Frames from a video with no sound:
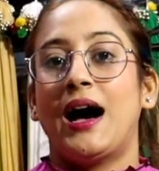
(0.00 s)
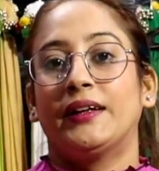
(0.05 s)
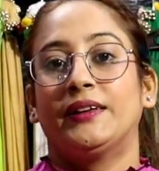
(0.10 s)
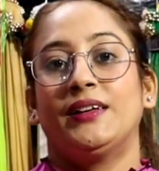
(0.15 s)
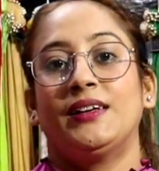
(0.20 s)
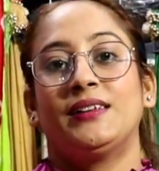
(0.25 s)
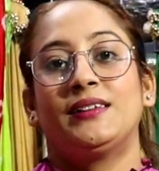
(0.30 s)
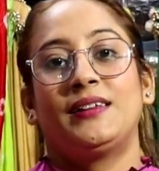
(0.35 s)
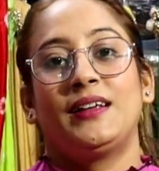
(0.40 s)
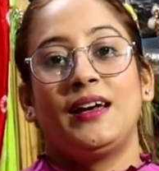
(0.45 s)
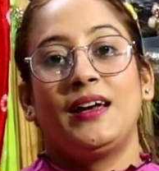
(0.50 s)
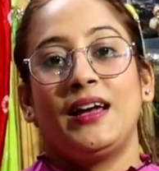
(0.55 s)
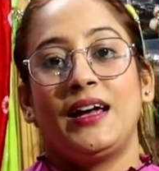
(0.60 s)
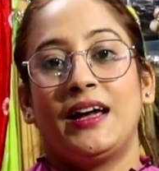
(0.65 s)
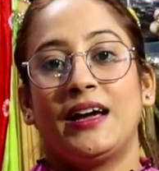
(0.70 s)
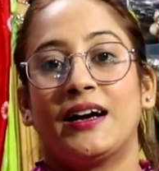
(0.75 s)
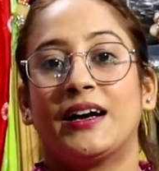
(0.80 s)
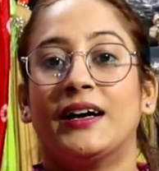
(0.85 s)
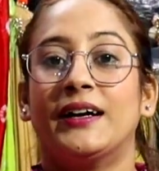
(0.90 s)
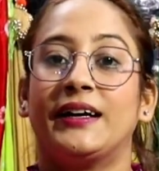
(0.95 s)
आधे से
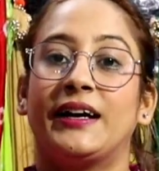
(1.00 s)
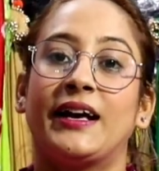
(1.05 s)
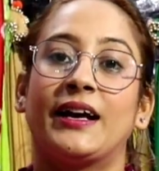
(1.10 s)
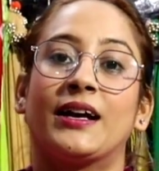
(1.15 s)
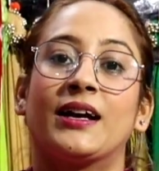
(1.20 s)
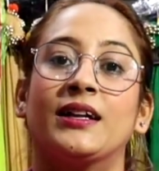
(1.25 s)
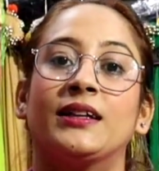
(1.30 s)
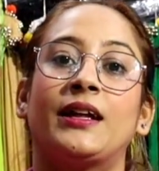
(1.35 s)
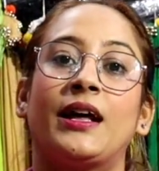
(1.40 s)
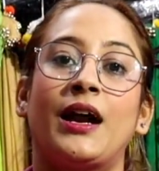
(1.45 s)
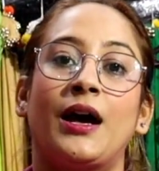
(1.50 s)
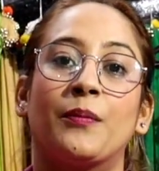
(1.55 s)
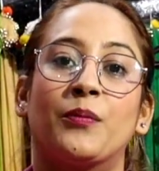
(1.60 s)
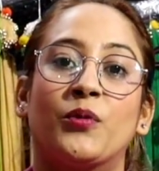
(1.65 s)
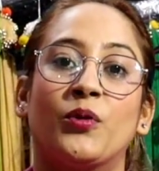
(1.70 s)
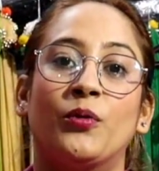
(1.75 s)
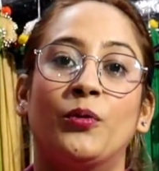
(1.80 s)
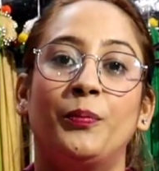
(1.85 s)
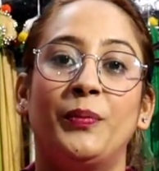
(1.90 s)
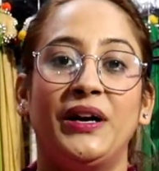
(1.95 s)
एक घंटे के अंदर
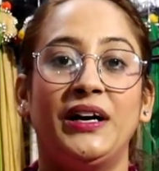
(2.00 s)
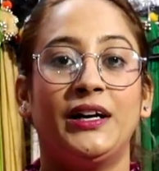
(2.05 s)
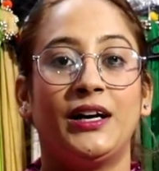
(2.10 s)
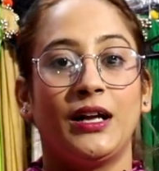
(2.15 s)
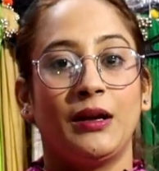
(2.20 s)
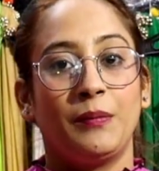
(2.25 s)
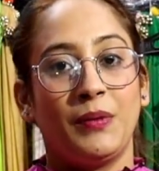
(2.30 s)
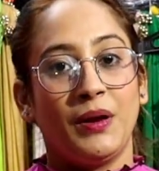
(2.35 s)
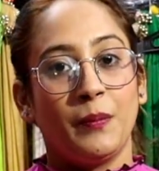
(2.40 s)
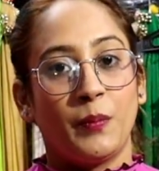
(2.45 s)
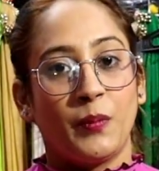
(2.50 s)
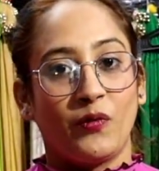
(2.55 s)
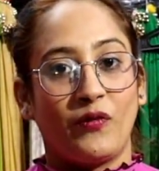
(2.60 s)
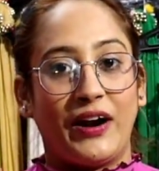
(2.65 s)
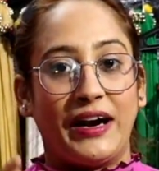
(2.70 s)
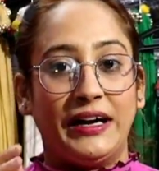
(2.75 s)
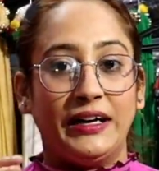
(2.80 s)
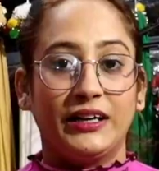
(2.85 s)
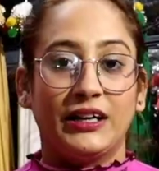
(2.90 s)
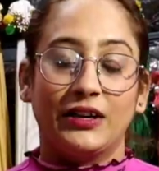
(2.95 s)
आपको बिल्टी भी
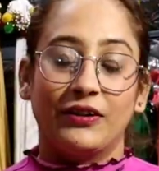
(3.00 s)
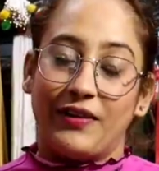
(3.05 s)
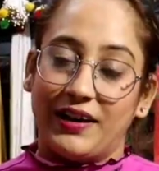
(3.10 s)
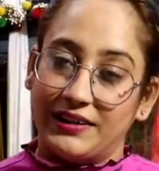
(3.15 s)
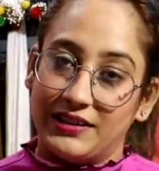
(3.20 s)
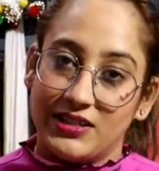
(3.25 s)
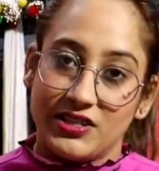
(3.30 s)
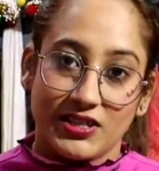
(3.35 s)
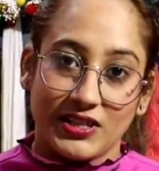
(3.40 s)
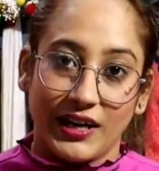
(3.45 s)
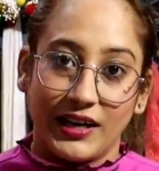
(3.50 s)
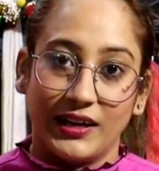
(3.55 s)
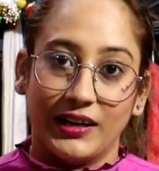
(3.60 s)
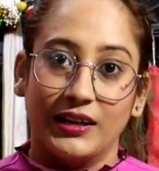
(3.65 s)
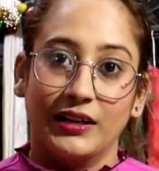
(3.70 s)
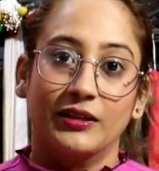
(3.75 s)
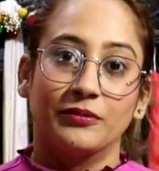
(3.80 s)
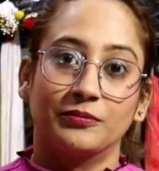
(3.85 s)
प्रोवाइड करवा दी जाएगी